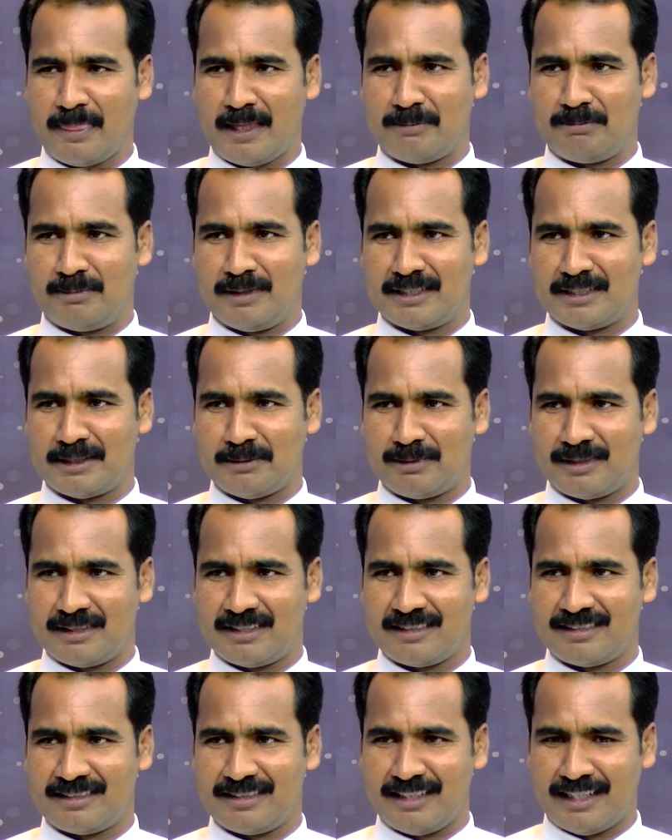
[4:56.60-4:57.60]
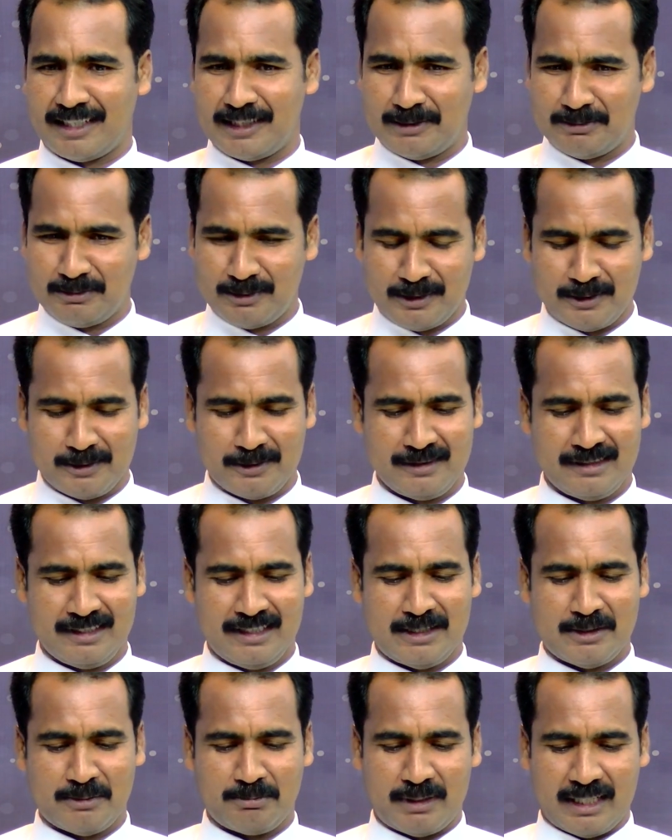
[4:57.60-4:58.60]
अपने ज़बरदस्त खादम को
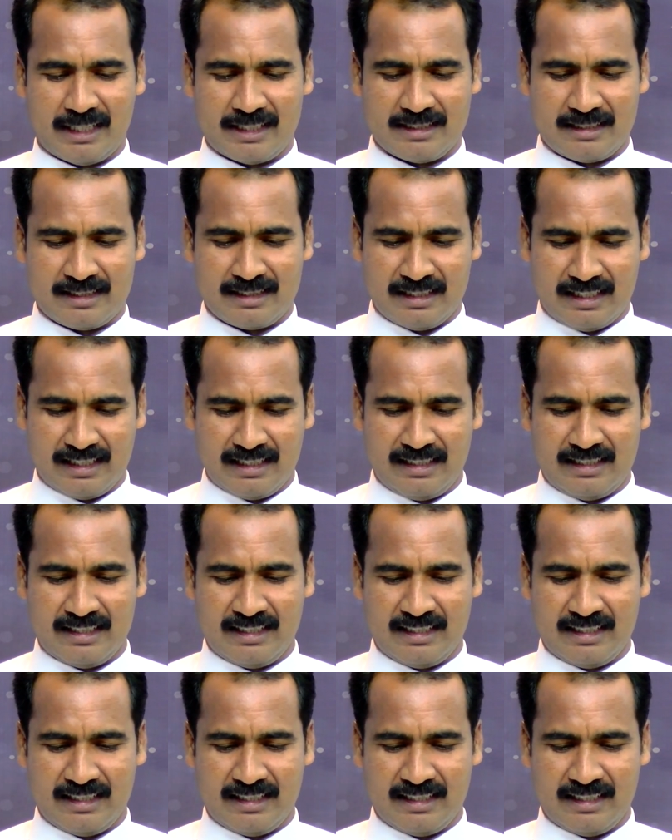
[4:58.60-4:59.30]
पाकिस्तान